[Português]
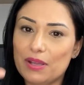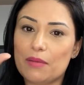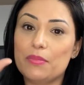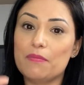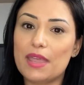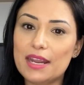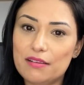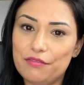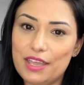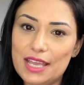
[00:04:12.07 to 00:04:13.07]
pela
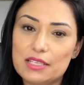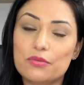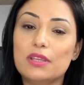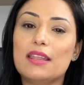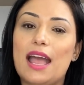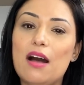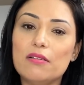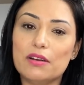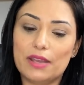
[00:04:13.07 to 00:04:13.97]
primeira vez, o ideal não